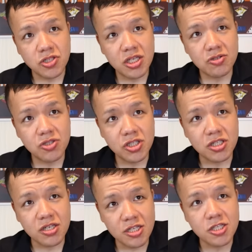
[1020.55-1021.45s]
してる
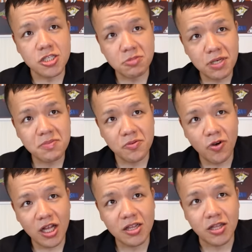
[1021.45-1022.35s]
し、かつ旨味
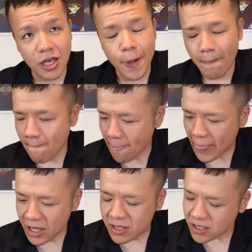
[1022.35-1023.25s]
もあって、
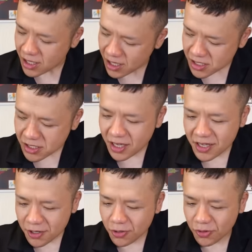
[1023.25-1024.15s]
いや、
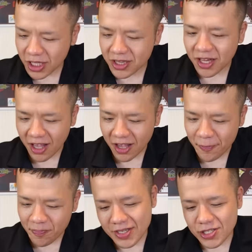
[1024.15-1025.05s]
最高だったね。
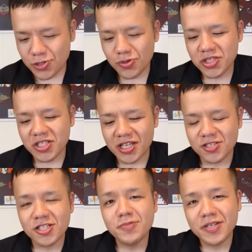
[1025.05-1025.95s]
正直ね、
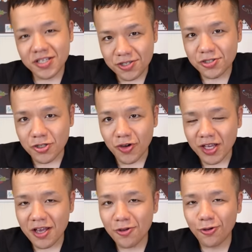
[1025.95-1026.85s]
つくばに来るのは
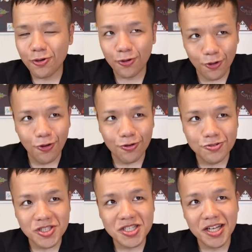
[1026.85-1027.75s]
結構、
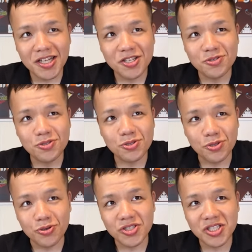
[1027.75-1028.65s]
うちからで言う
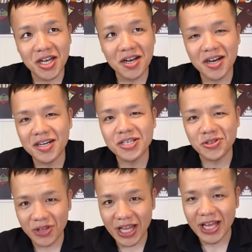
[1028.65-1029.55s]
と時間がかかる
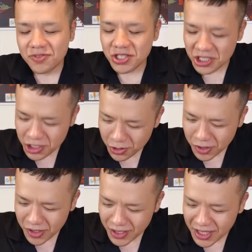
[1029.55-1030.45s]
ので、日常
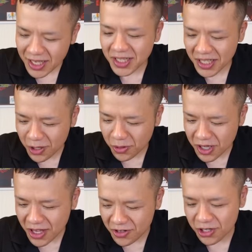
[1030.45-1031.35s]
ではなかなか来れ
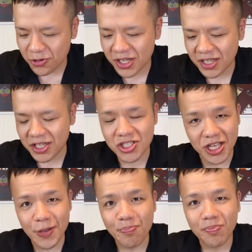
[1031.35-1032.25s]
ないように距離感でして、